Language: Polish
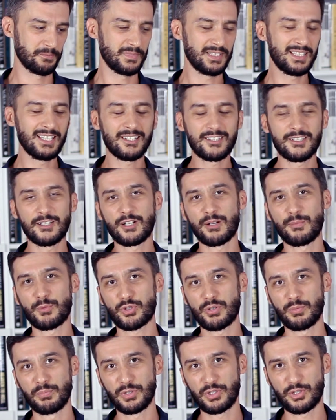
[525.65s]
Nie tylko
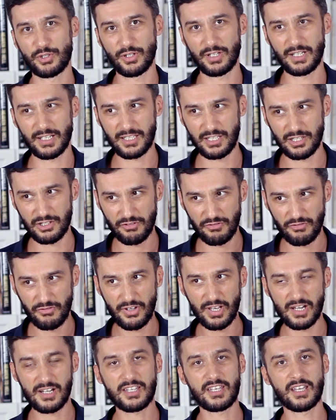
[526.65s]
muszą być to jakieś
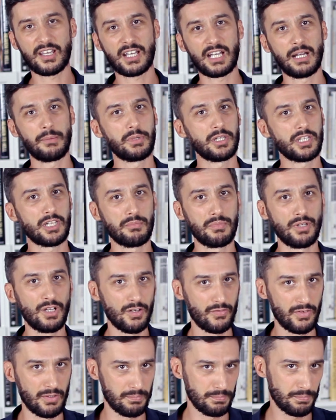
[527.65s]
wielkie kamienie
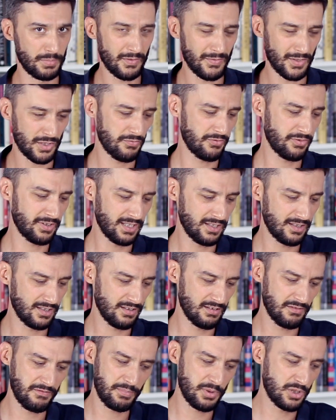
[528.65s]
milowe, ponieważ
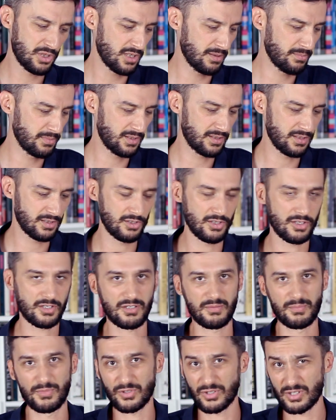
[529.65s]
wtedy wpiszemy tych
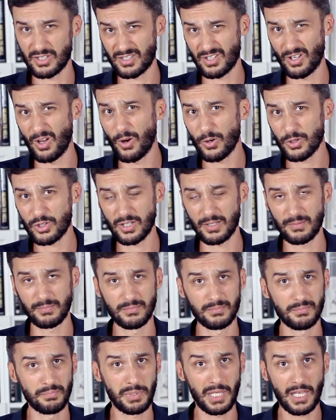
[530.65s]
rzeczy może z
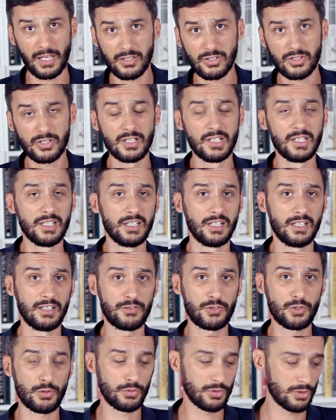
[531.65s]
8, 5
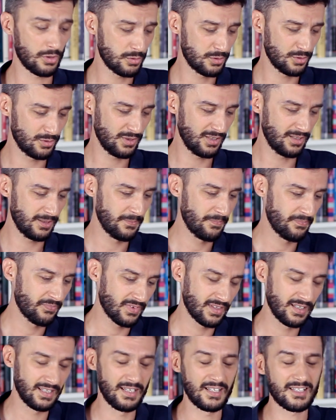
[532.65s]
e, w ciągu roku i
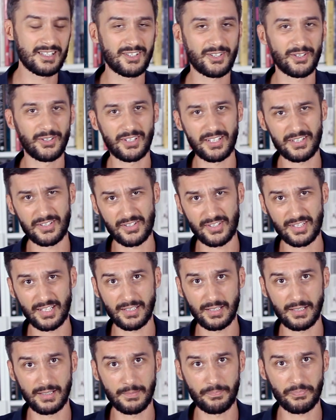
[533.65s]
e, strona
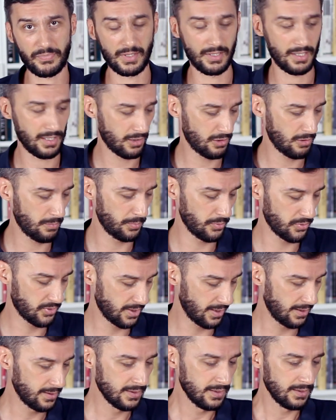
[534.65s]
zostanie lekko
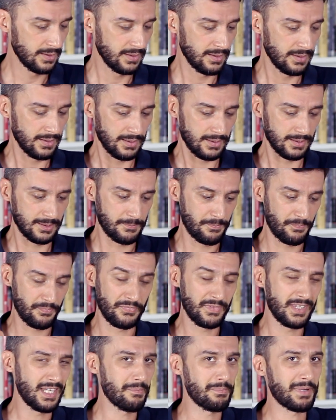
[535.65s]
pusta.
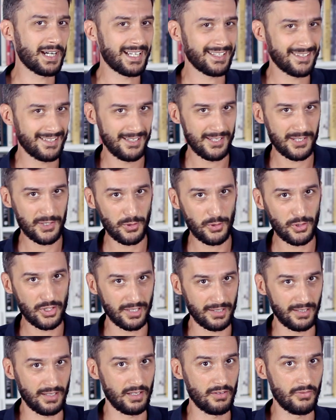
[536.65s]
Nie
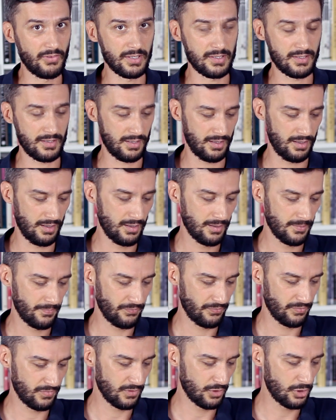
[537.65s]
bagatelizujcie tej kwestii
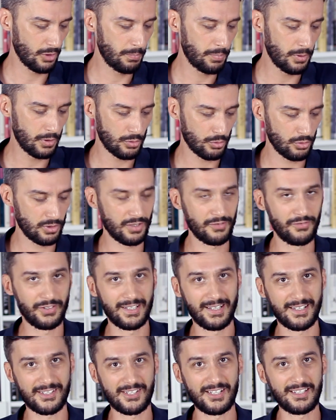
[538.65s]
mm, doboru tych
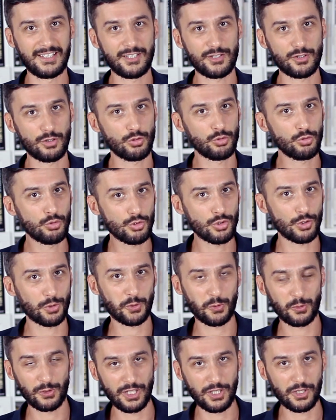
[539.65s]
wydarzeń. Jest to dużo
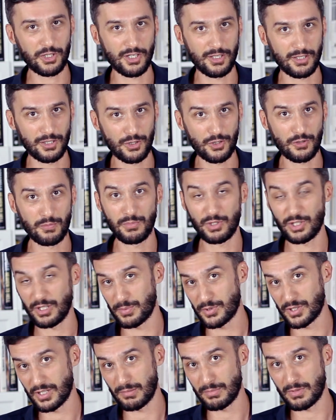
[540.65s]
trudniejsze niż mi
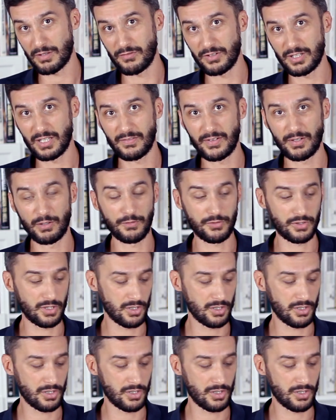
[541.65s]
się przynajmniej wydawało